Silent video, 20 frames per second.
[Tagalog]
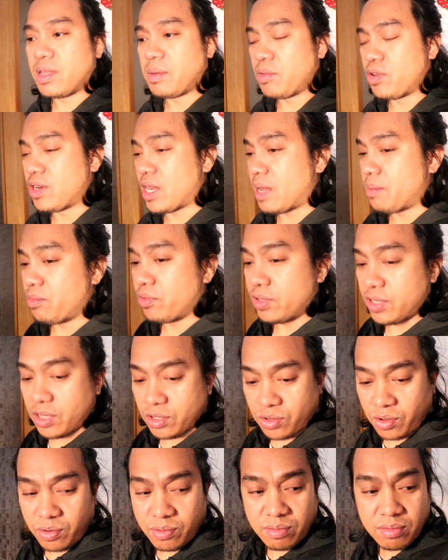yun, amoy na amoy
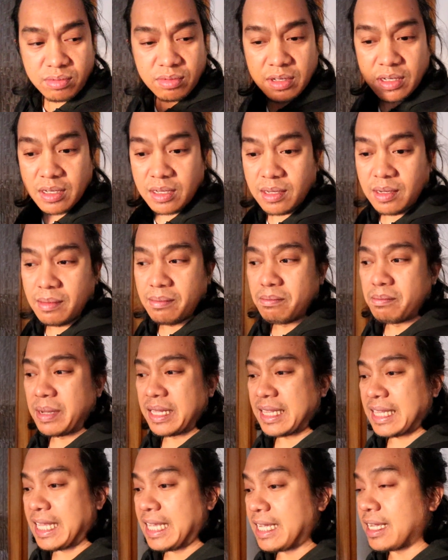dito yung
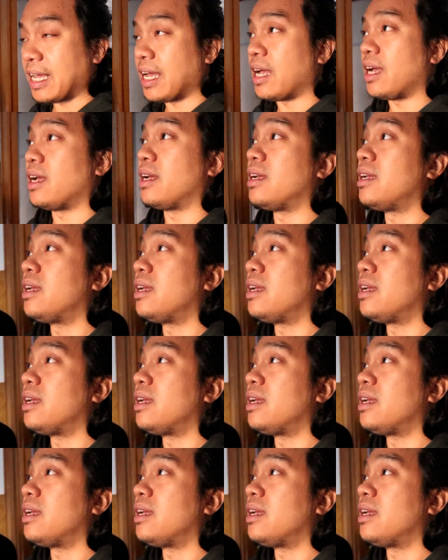mantika.